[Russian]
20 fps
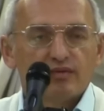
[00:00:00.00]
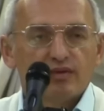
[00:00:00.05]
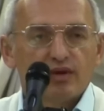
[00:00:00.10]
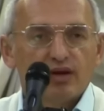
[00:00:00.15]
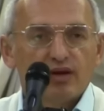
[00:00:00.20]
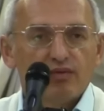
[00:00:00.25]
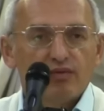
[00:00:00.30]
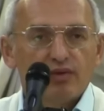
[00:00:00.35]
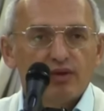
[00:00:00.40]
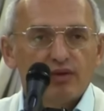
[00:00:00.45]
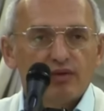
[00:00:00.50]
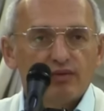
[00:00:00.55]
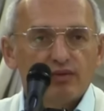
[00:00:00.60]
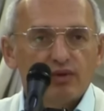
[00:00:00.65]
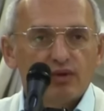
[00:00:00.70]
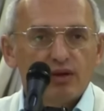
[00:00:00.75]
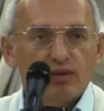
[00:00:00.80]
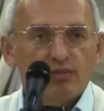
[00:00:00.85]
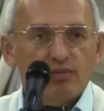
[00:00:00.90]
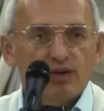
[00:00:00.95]
Так его
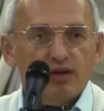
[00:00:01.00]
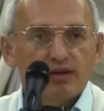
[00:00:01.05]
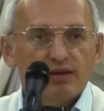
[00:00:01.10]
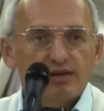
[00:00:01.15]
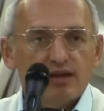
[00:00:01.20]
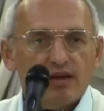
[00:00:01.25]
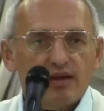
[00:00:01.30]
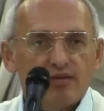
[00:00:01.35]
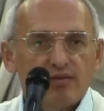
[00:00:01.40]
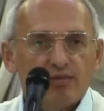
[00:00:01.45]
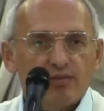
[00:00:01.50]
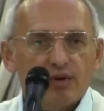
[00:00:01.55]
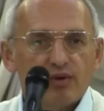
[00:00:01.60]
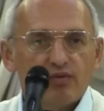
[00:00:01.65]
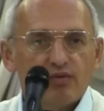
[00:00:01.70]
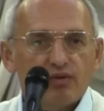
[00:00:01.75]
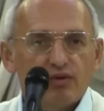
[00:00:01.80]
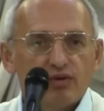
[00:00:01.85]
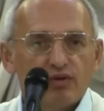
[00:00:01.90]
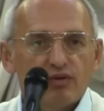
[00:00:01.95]
давно надо было оставить в
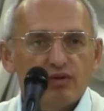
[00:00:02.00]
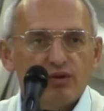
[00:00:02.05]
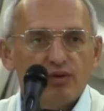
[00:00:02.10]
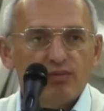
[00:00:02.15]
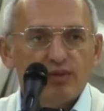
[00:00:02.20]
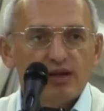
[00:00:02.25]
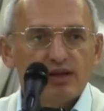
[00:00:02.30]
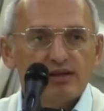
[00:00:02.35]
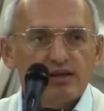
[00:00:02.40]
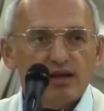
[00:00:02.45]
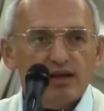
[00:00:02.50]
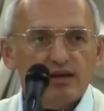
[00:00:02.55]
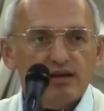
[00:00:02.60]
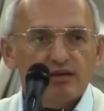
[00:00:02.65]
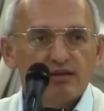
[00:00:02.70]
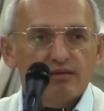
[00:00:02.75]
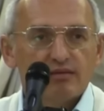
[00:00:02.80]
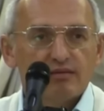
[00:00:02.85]
покое, но не бросать.